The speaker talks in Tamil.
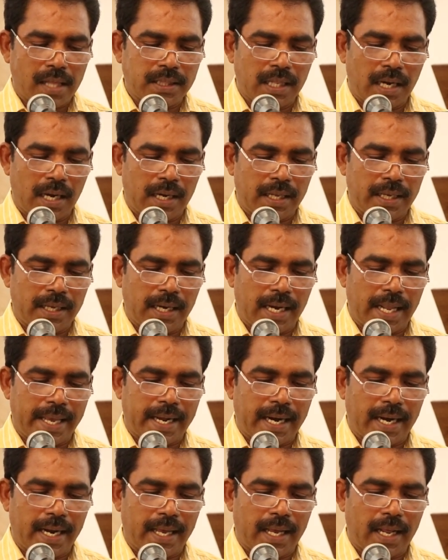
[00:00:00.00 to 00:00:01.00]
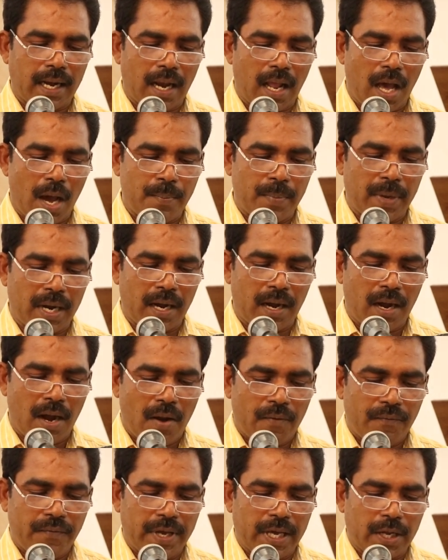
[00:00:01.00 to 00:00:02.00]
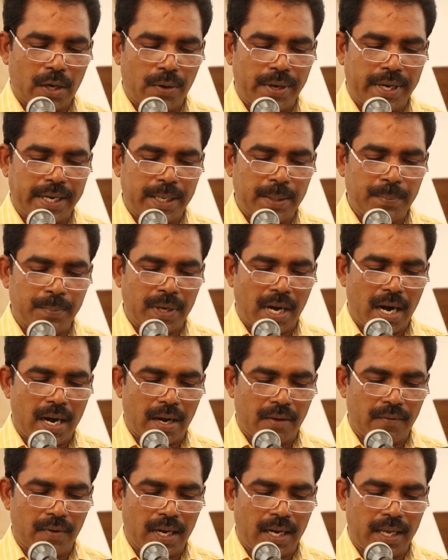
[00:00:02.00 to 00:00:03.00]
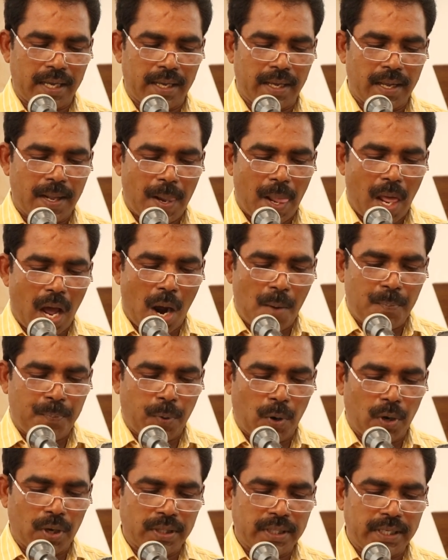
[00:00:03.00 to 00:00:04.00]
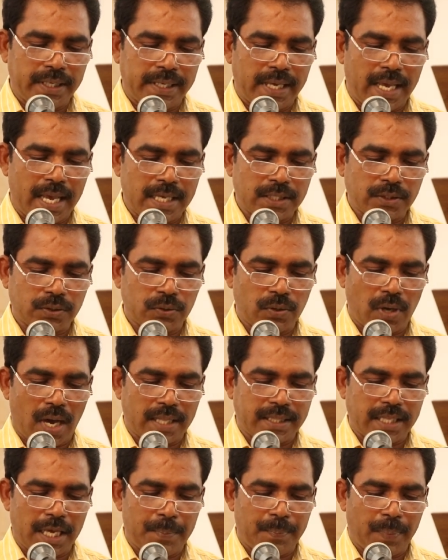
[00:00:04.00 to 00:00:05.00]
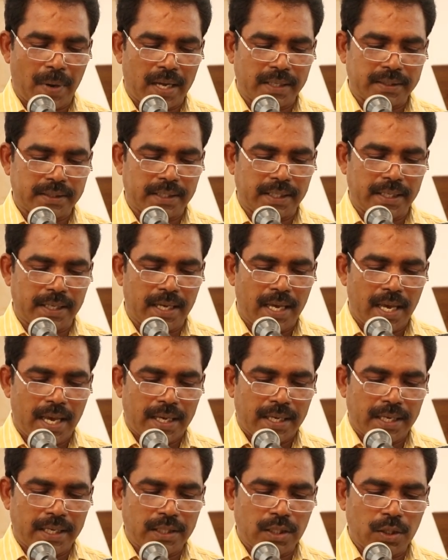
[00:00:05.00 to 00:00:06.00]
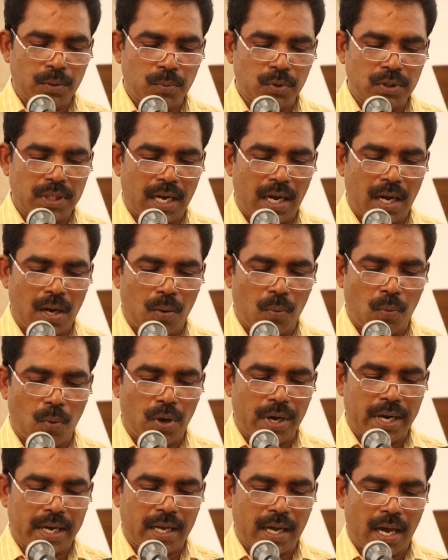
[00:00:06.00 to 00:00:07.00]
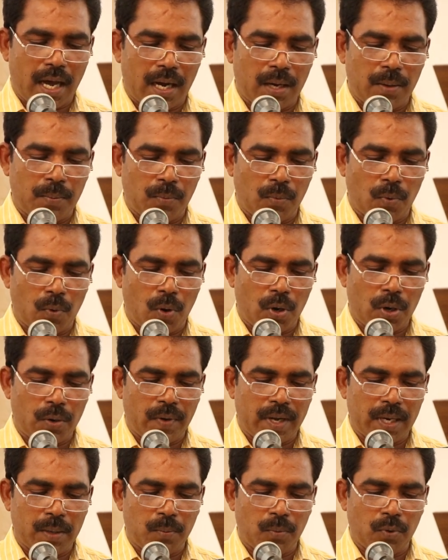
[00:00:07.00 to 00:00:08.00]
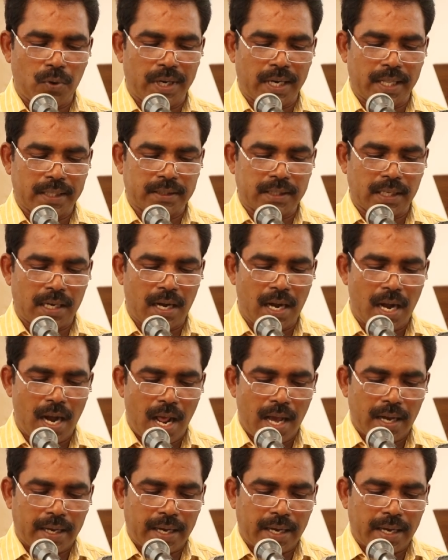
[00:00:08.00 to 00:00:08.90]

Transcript: அதில் இலைகளே இல்லாமல் வேறொன்றையும் காணவில்லை அப்பொழுது இயேசு அதை பார்த்து இது முதல் ஒரு காலம் ஒருவனும் உன்னிடத்தில்